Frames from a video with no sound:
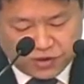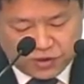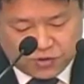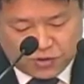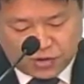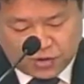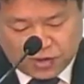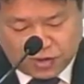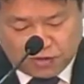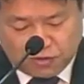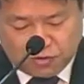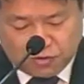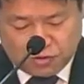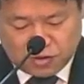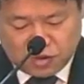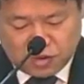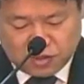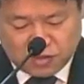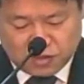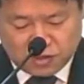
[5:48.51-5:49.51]
저희가
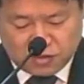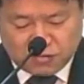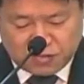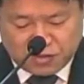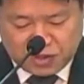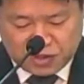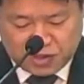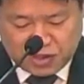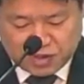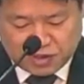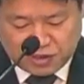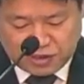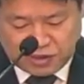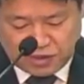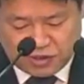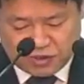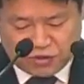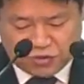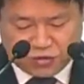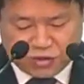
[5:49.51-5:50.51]
오늘 읽은
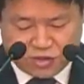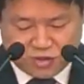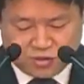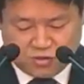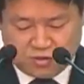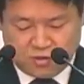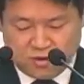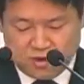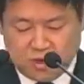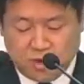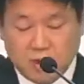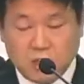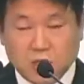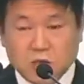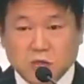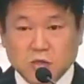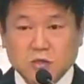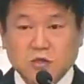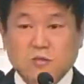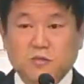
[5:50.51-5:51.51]
14장은 이 중에서
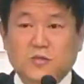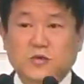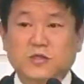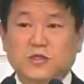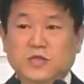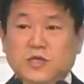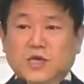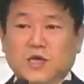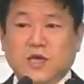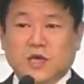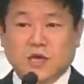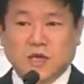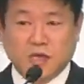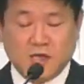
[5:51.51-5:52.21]
여섯 번째